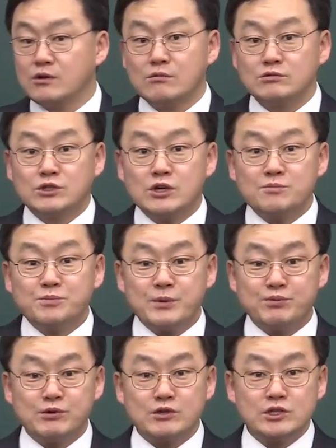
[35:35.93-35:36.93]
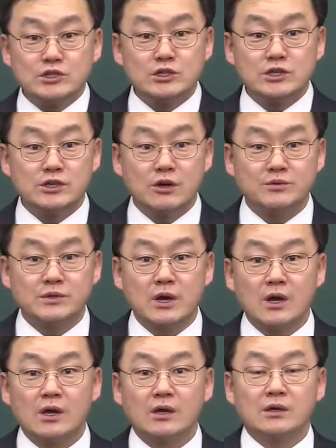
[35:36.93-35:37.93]
슬피 부르짖을 일이 없어.
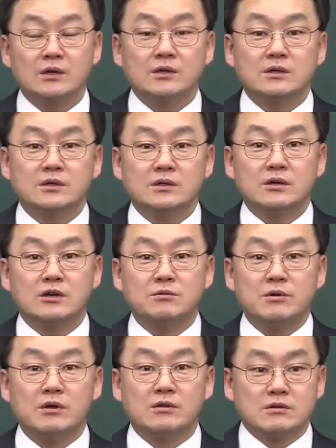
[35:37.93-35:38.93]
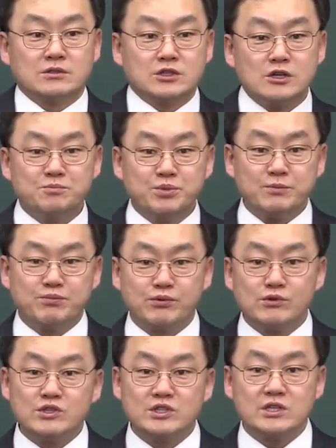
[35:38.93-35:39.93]
여러분, 슬피
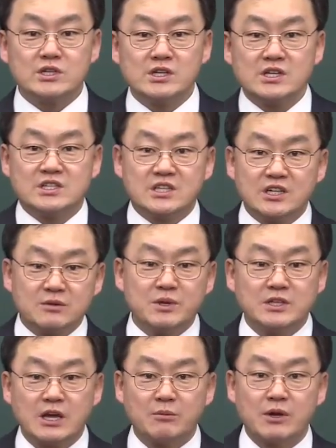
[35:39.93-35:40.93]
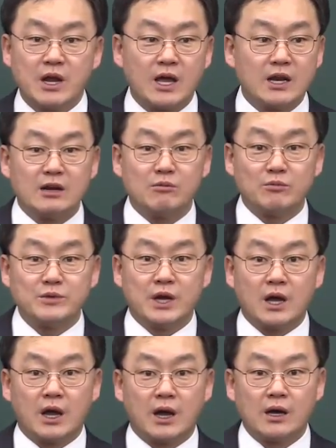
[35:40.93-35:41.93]
부르짖을 일이 지금 있다면 하나님
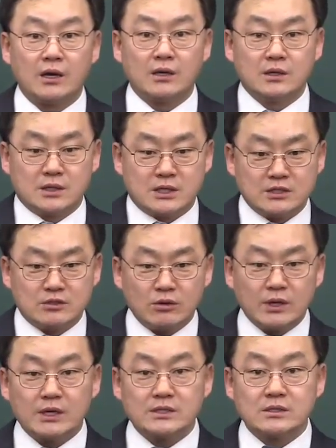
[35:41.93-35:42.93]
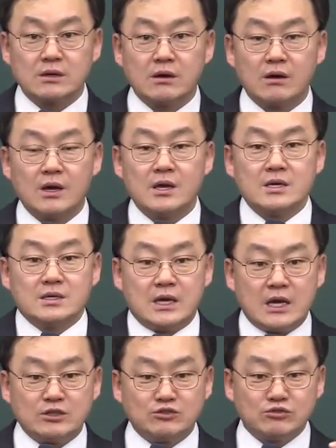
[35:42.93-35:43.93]
뭡니까? 그 속에서
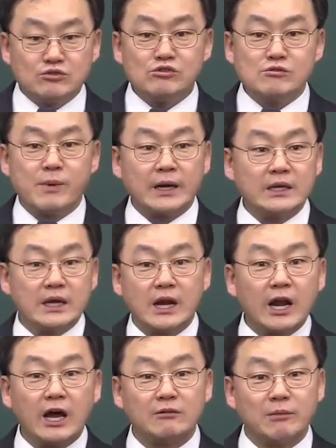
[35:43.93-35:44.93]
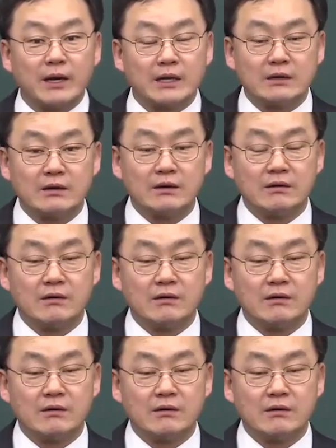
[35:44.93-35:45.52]
예수를 발견하라 그 말인 거예요.